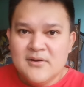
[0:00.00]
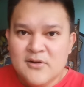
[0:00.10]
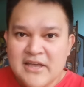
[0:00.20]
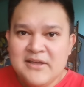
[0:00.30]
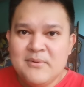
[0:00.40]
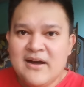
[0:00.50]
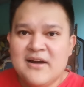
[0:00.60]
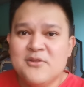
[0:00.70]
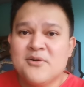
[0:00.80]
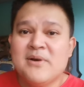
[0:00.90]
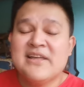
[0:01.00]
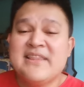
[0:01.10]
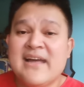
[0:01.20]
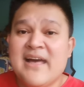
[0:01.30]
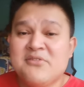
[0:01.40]
Okay mga kadok,
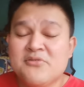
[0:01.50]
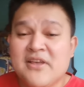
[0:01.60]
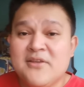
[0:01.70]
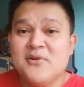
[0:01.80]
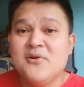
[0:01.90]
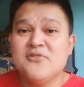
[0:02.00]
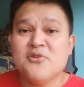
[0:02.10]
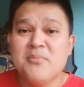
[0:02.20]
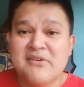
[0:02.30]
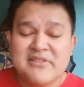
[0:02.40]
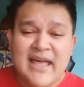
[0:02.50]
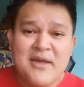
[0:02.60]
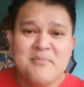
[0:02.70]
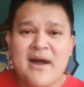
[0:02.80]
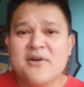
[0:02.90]
magandang araw sa inyo. So meron
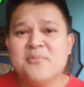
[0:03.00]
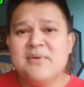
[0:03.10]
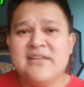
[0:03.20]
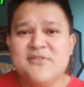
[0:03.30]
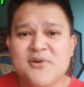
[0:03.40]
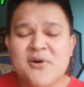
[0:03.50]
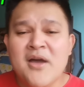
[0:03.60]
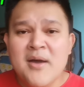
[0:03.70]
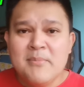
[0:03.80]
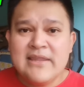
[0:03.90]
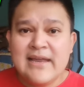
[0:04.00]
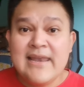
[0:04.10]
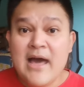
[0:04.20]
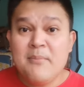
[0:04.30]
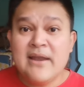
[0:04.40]
tayong bagong video.
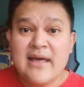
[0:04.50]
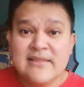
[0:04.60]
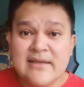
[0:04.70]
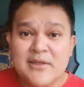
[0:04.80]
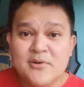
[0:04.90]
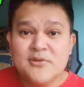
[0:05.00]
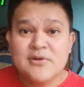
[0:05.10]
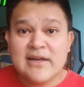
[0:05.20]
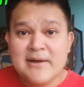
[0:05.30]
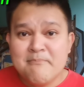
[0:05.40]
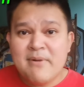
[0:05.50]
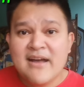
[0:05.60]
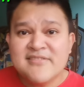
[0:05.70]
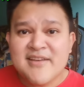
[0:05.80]
Pinaglaban natin ngayon yung gagambang